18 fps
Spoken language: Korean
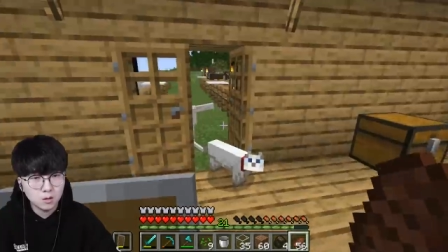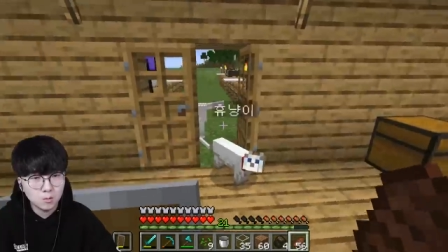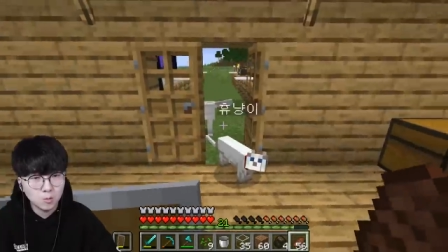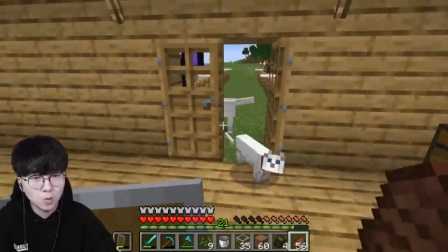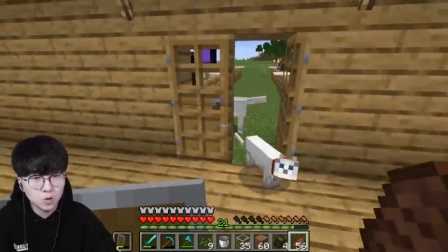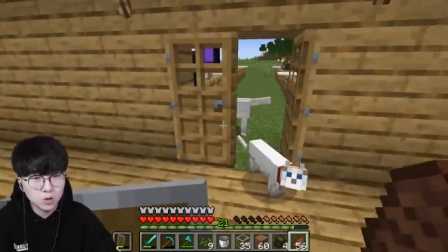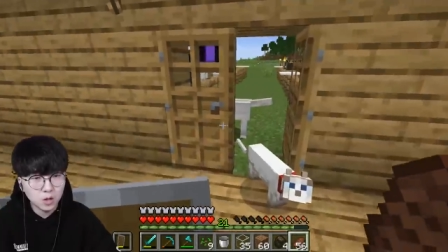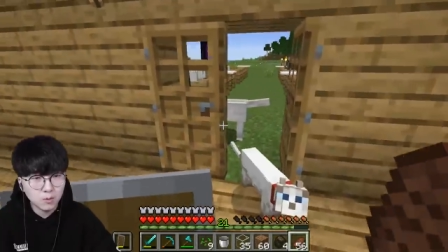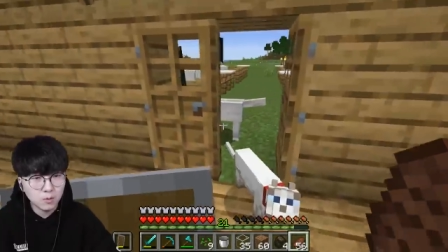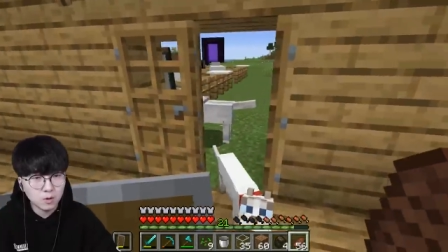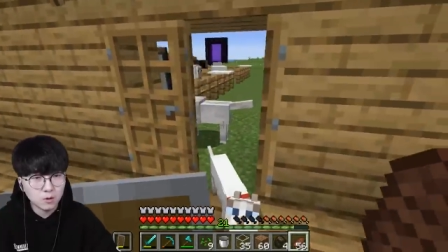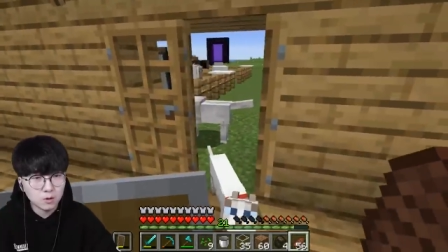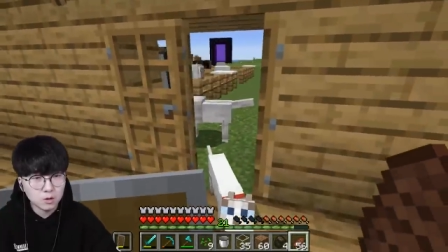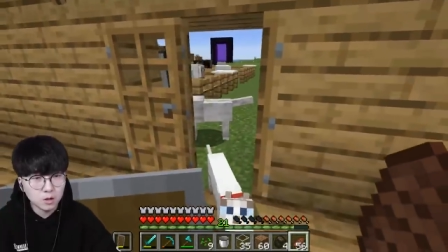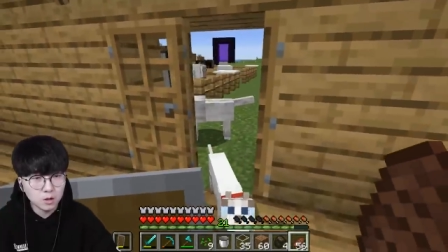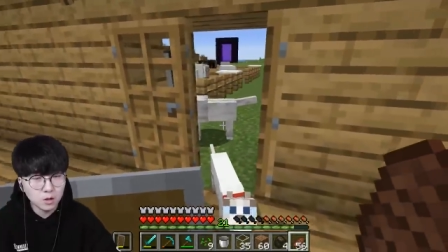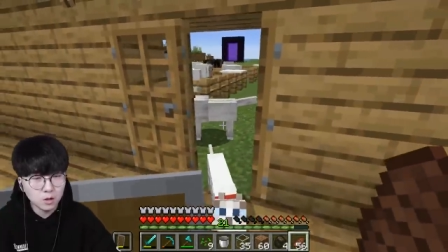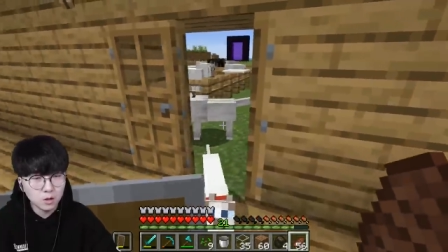뭐 때문에
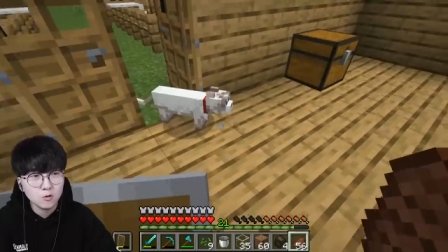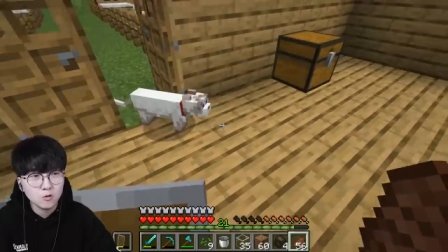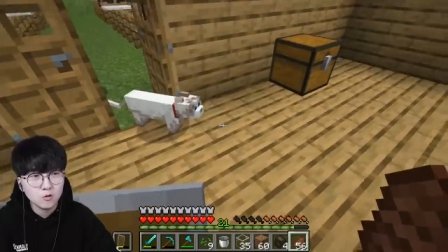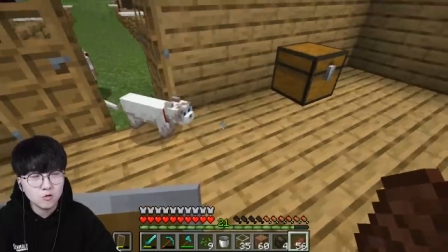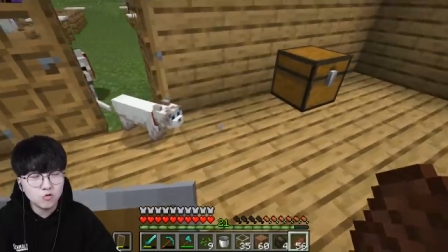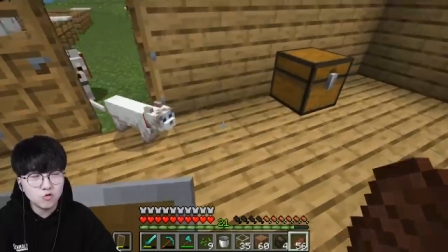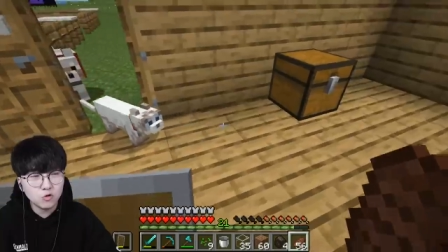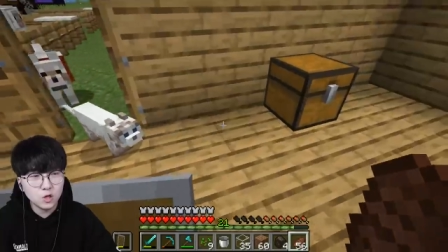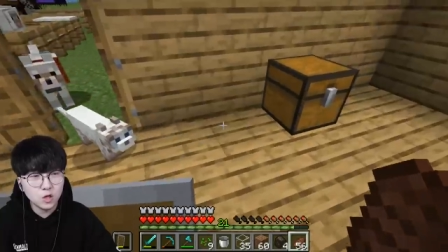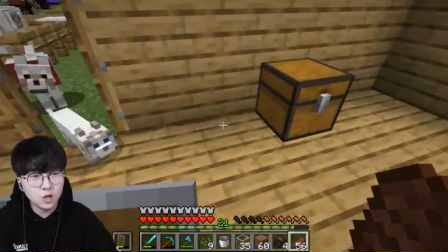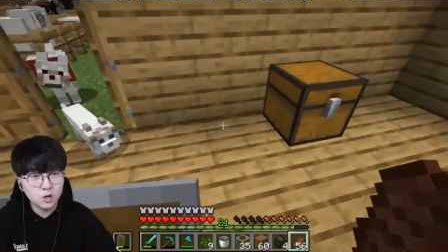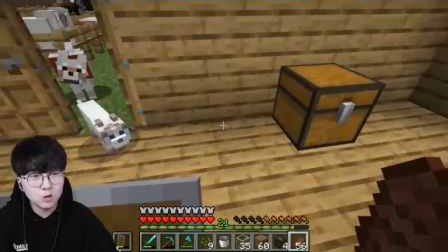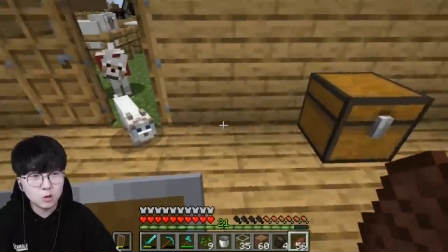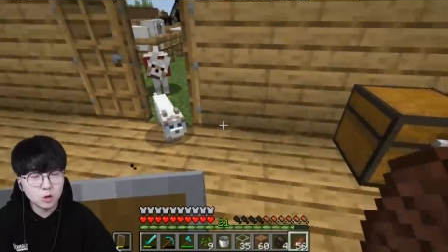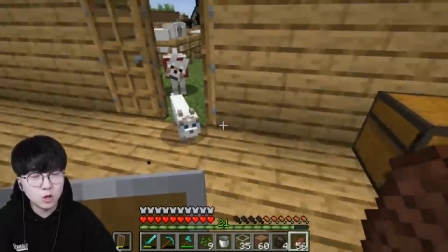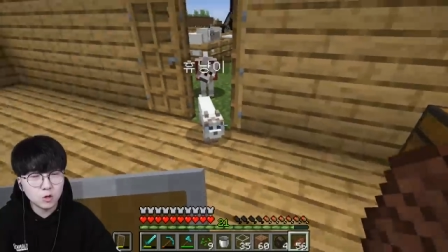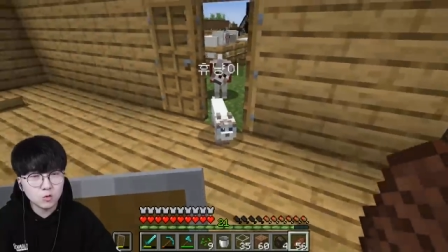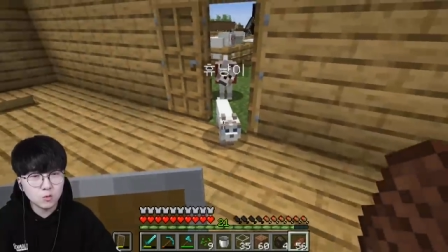이러지? 준영이가
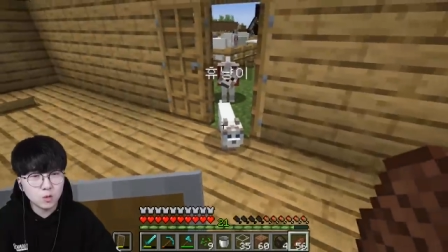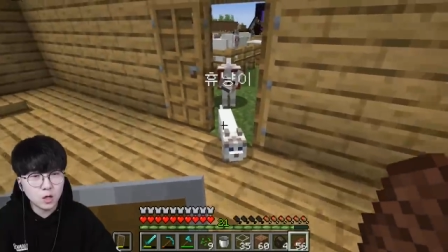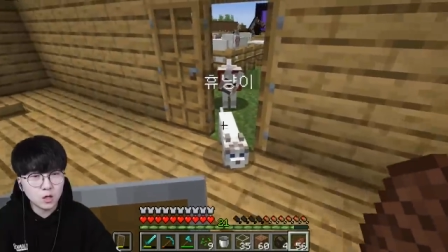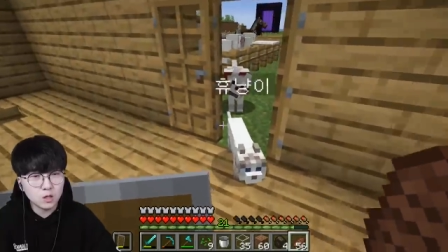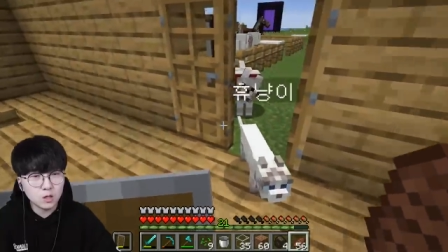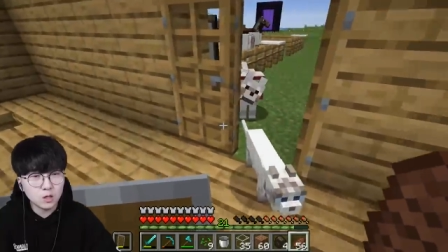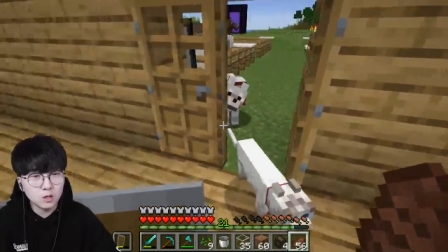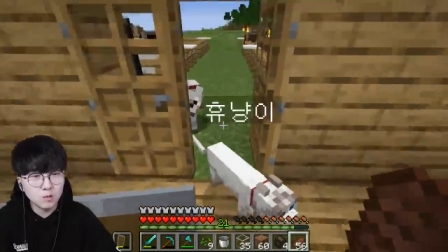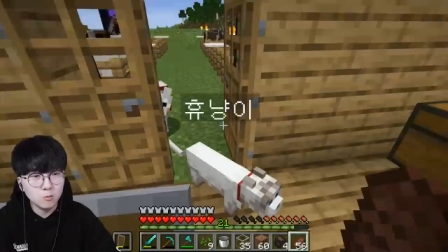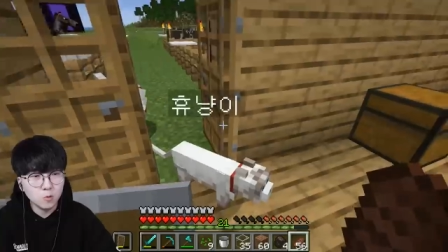저랑 좀 같이 있는